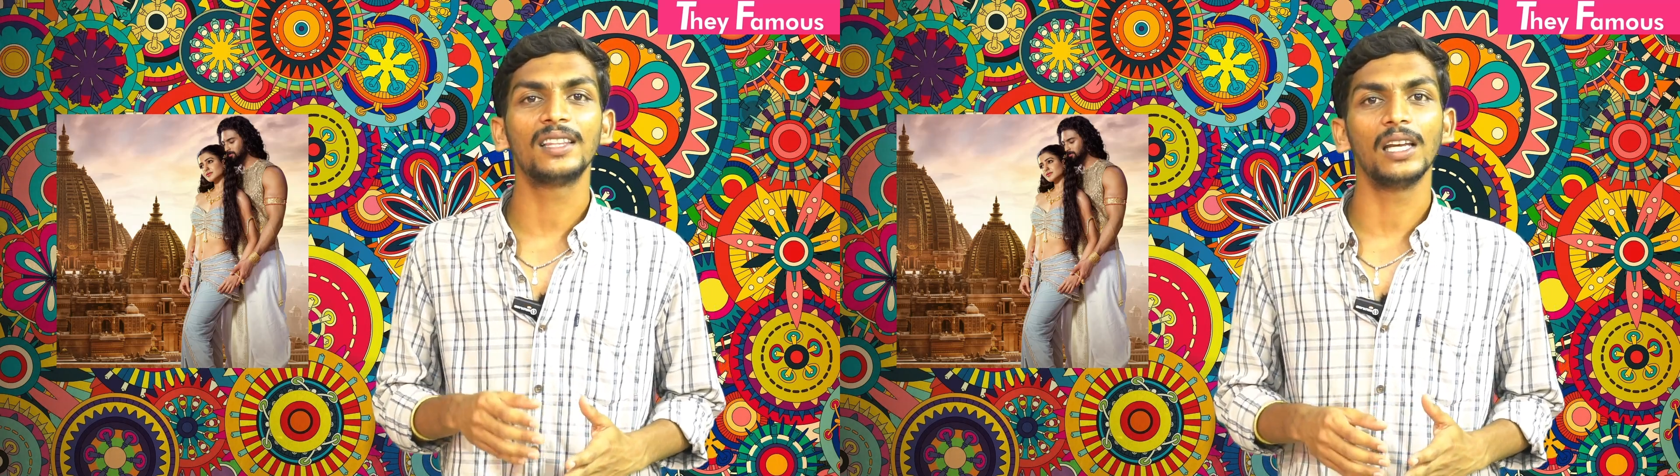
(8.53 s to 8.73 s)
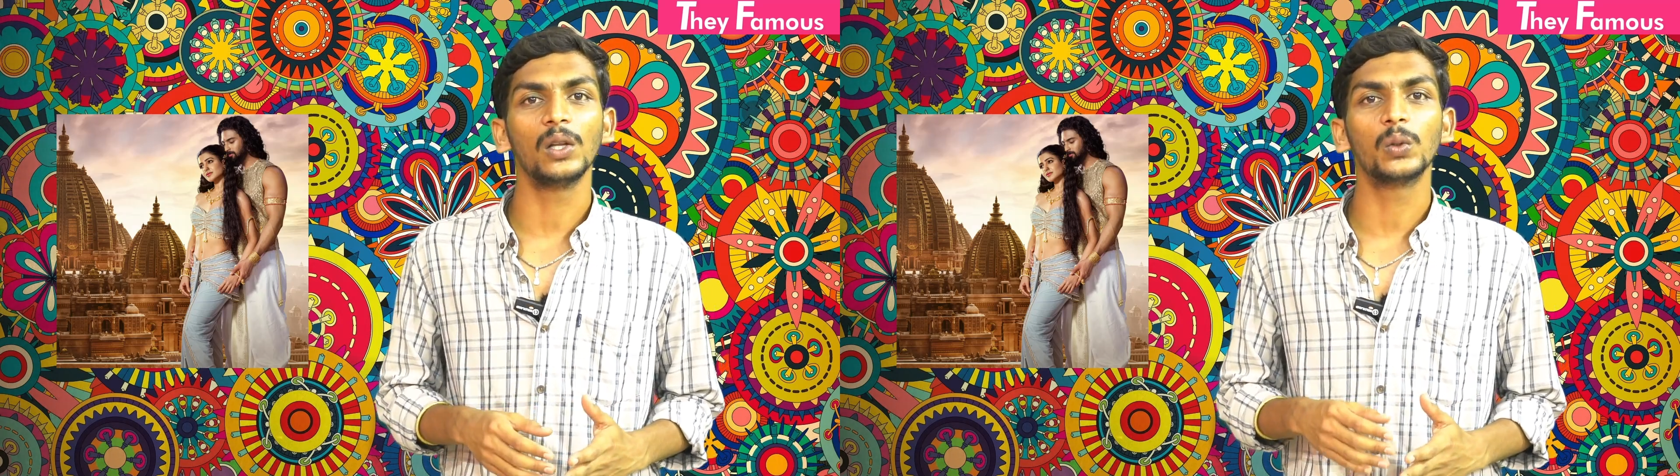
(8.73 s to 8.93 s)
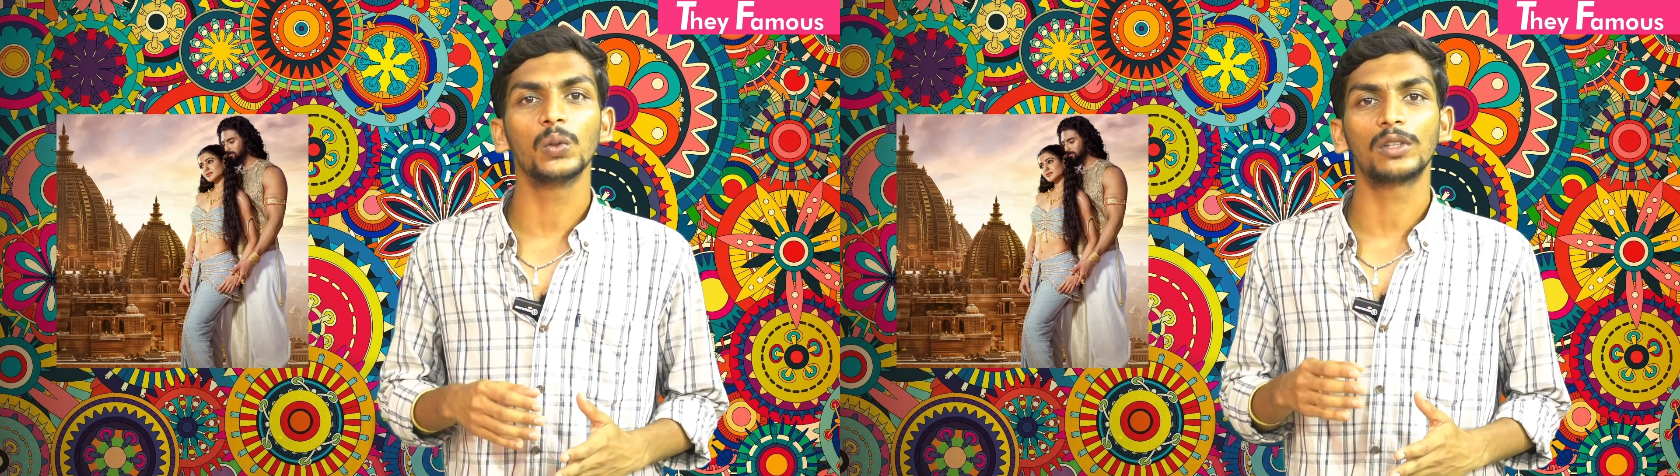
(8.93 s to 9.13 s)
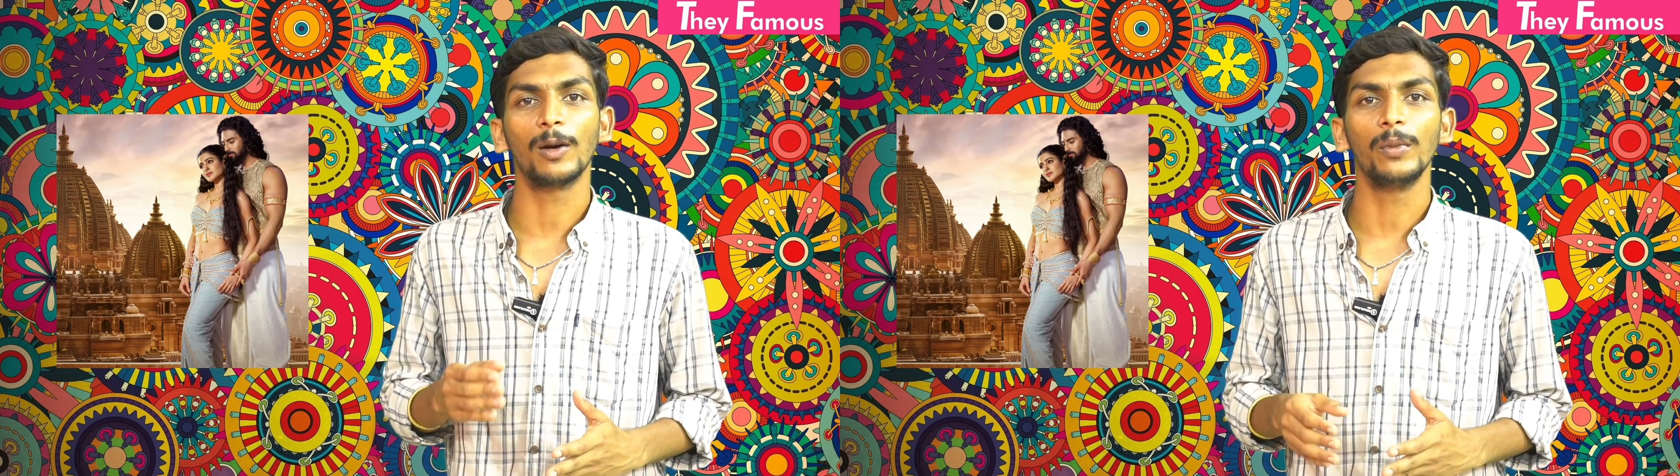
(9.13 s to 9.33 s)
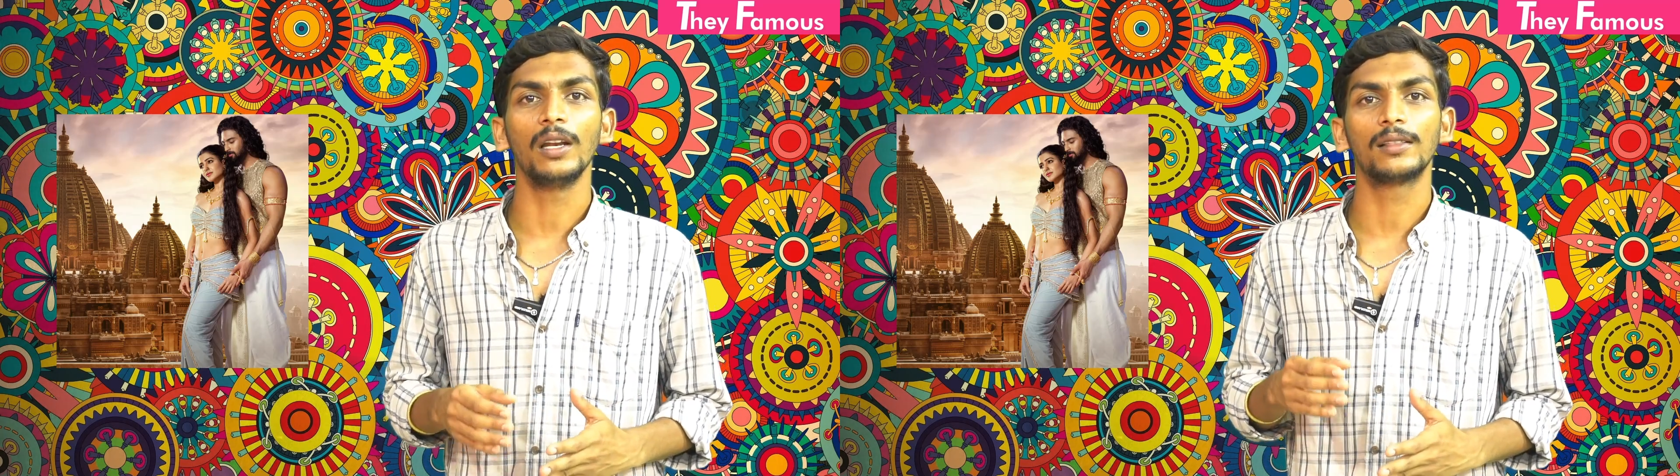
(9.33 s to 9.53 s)
தெலுங்கு
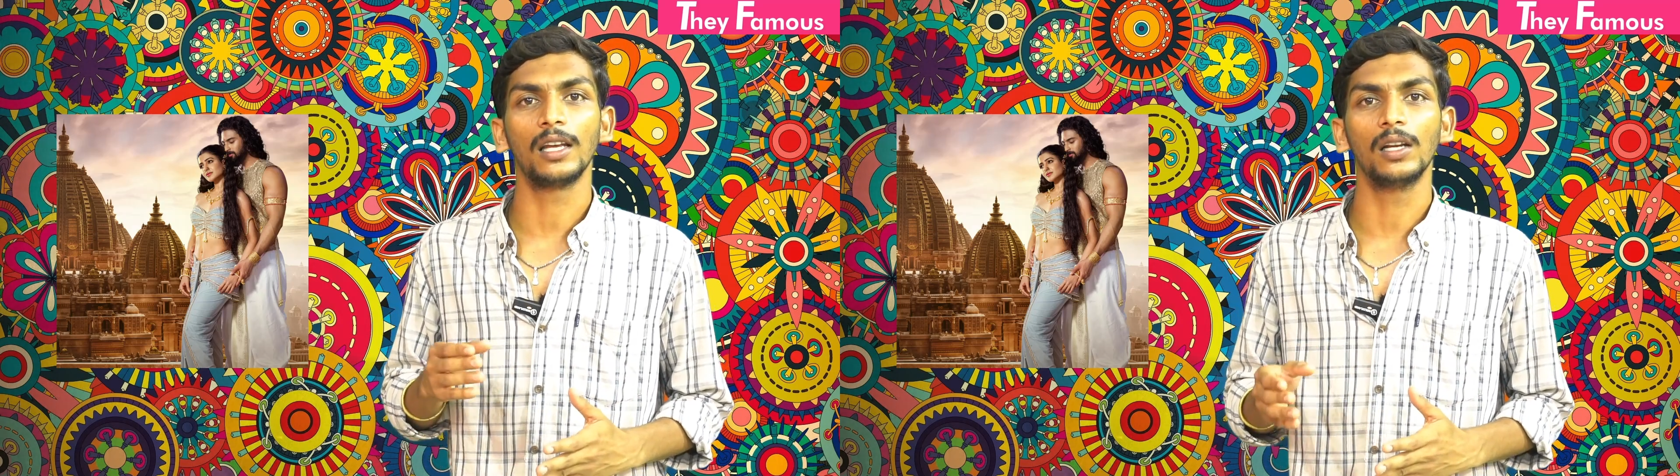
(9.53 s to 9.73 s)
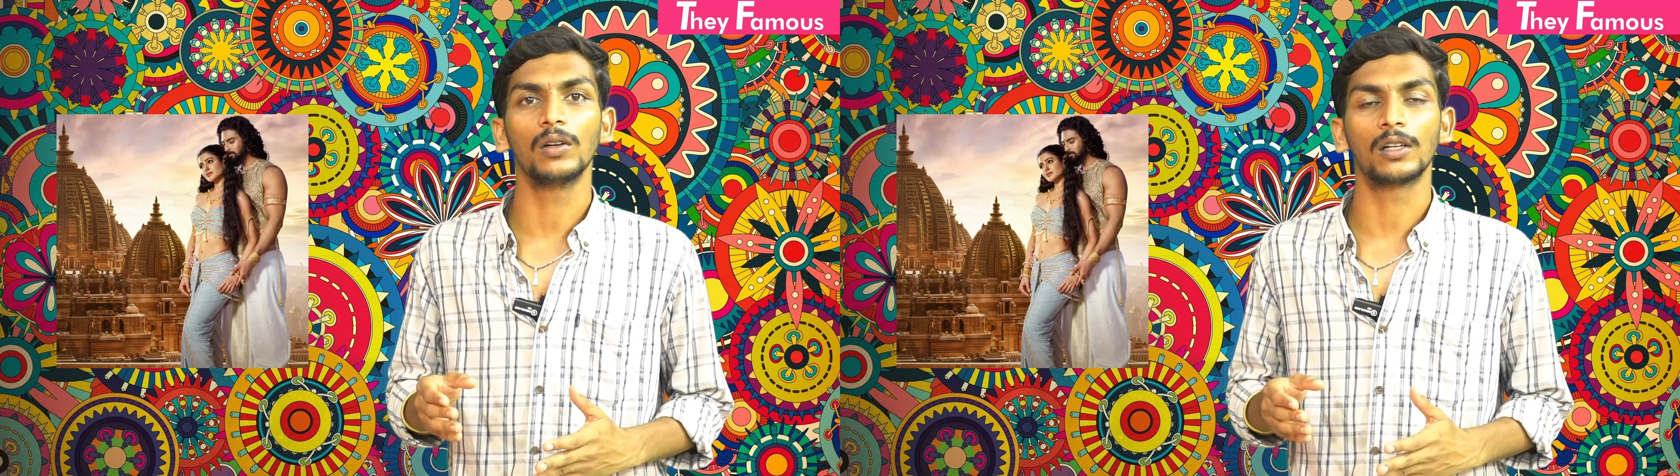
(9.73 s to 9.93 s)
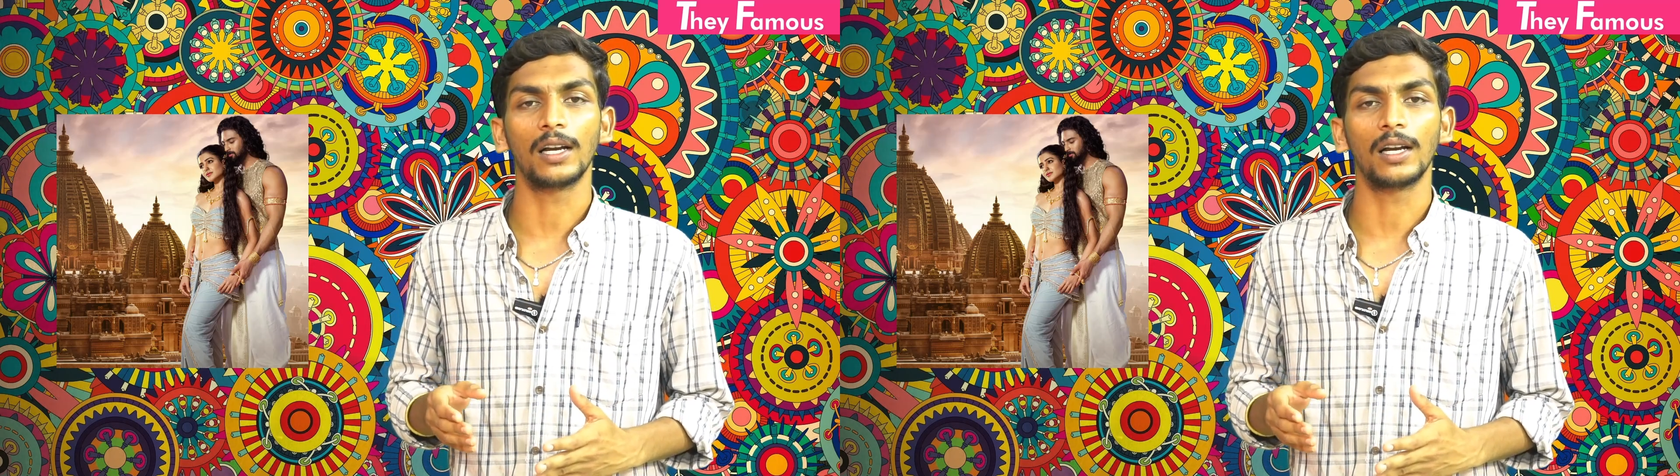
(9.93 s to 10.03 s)
தமிழ் தெலுங்கு